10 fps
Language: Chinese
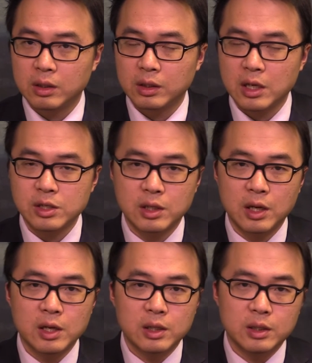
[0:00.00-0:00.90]
但是呢，
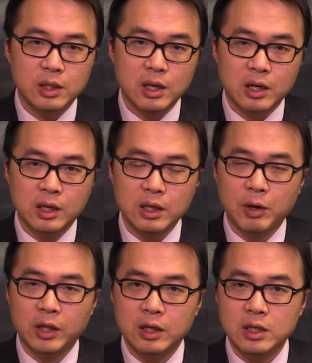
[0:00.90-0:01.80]
你也可以
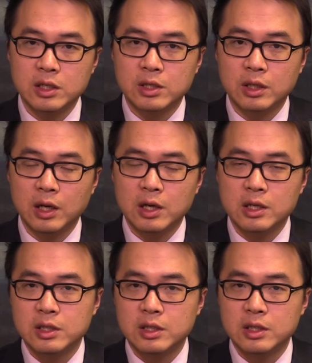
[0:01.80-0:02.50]
把它理解成呢，